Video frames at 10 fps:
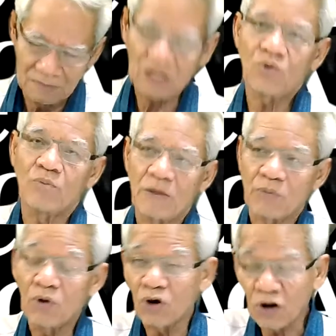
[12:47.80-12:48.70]
ในรูปแบบข
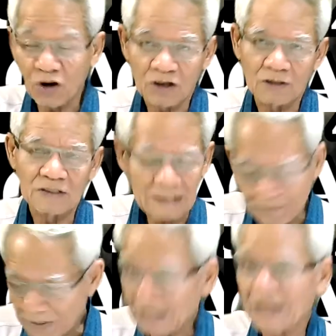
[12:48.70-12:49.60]
องออกก่อนจำ
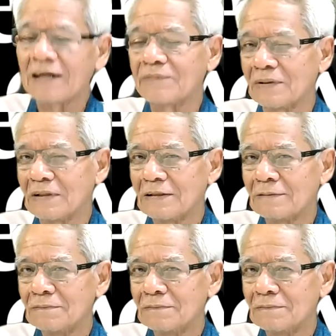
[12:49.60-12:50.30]
เป็นหลักครับตรงนี้